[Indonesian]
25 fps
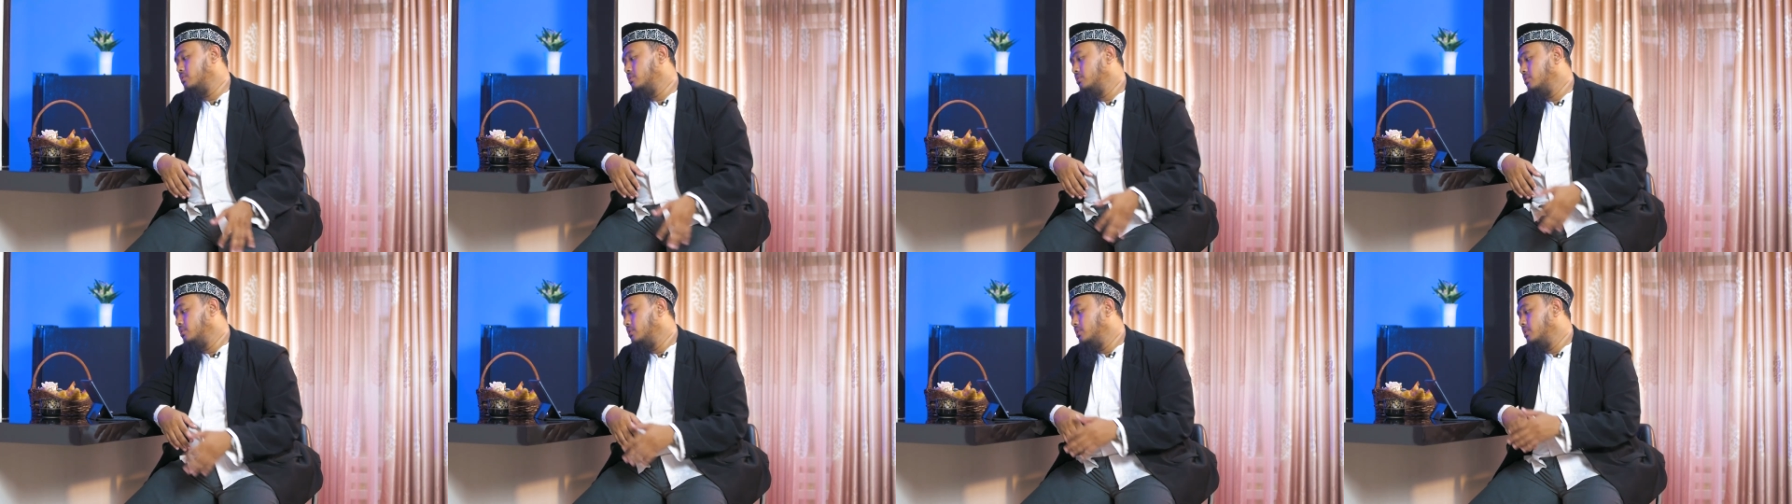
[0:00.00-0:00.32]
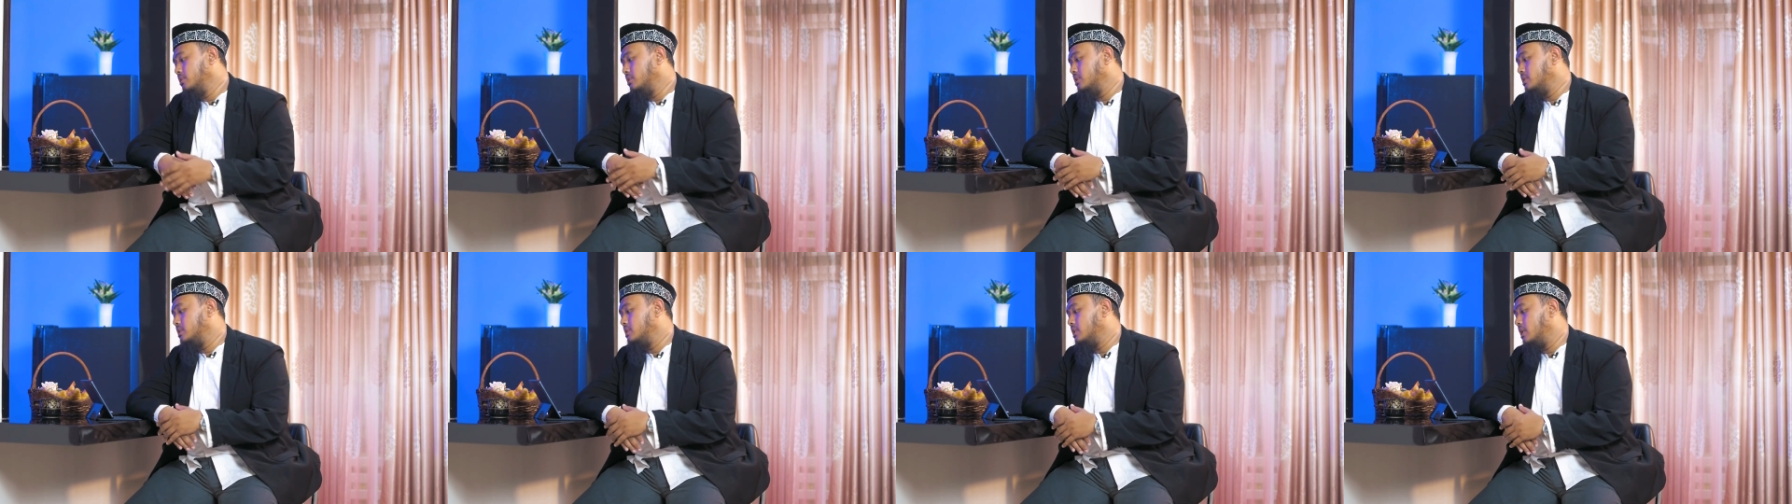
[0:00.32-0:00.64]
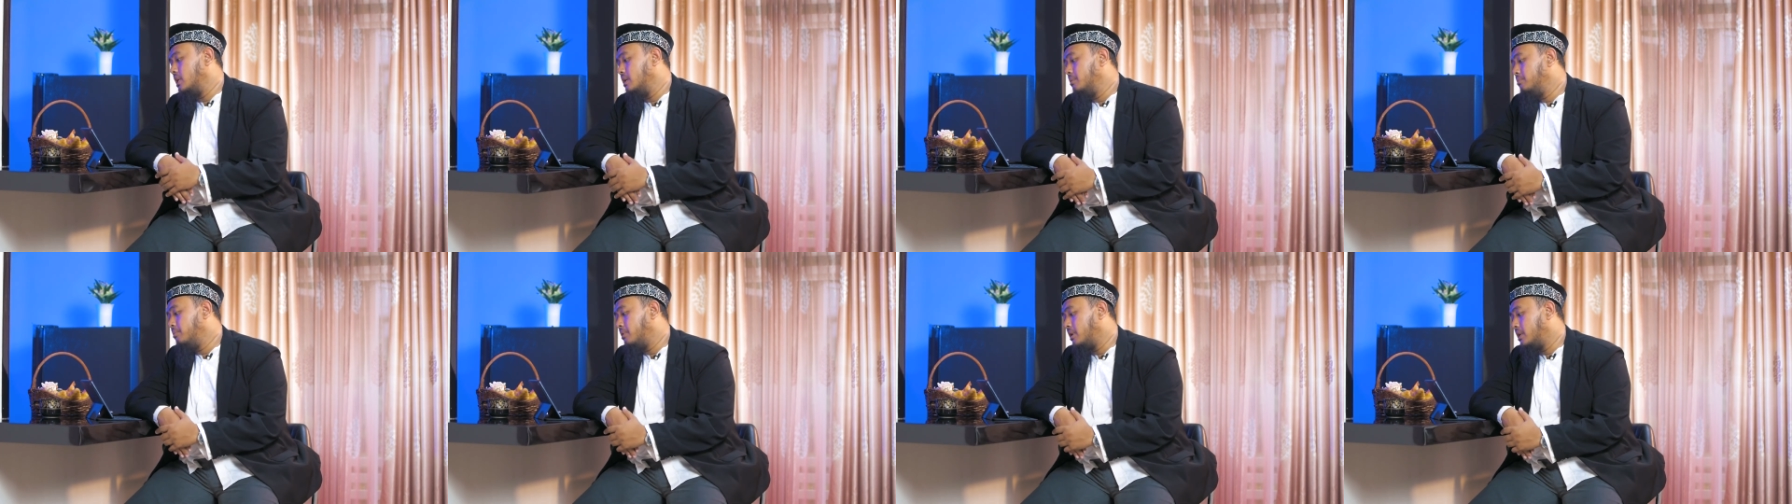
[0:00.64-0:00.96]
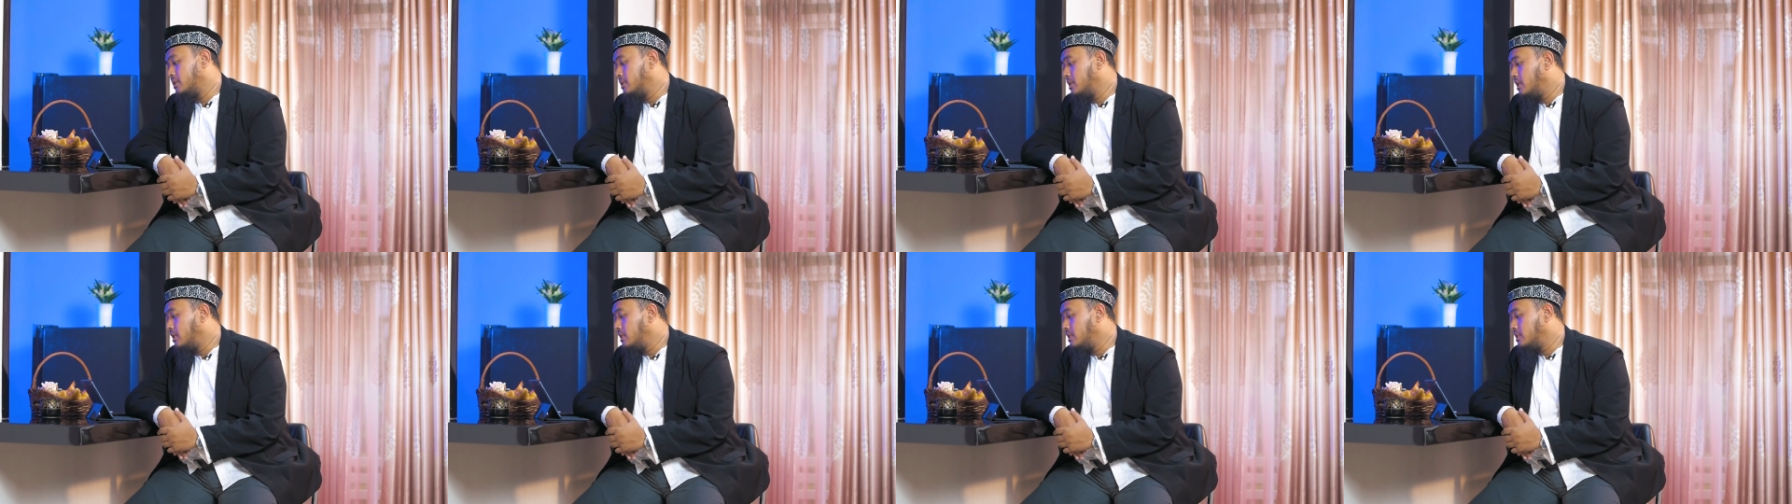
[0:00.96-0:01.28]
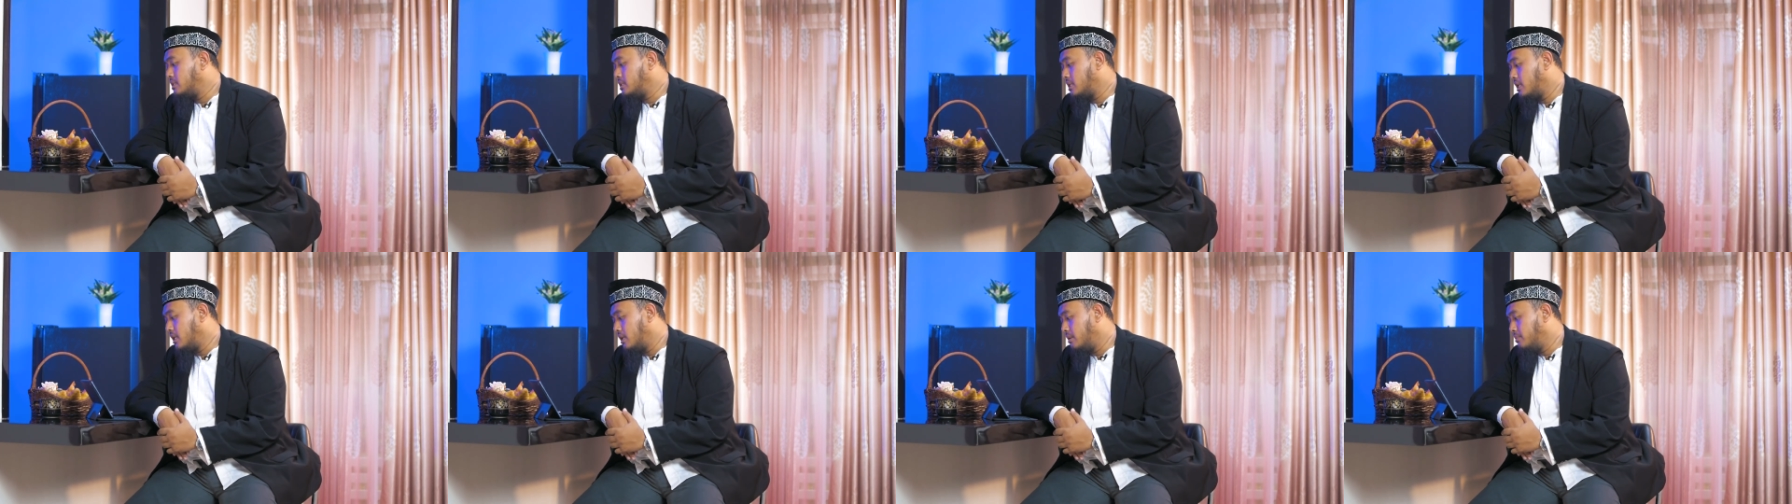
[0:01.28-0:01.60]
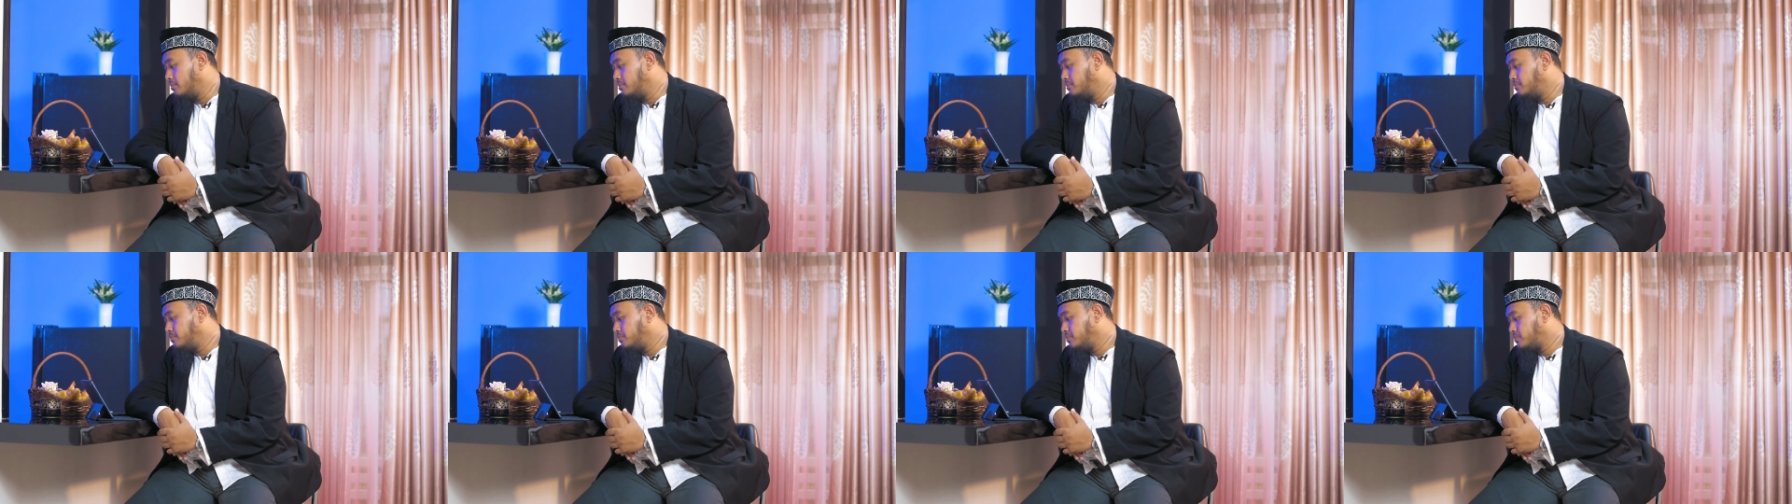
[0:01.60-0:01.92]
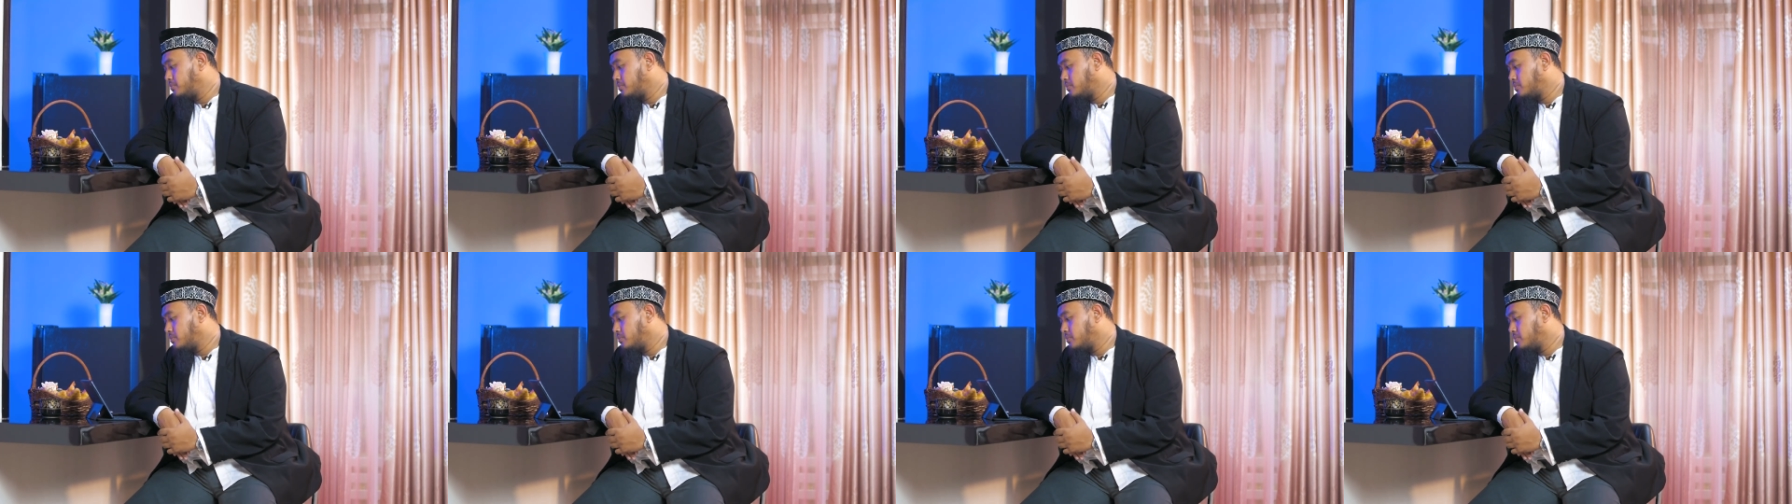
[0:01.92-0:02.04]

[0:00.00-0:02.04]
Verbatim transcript: itu di dalam pengadilan Islam.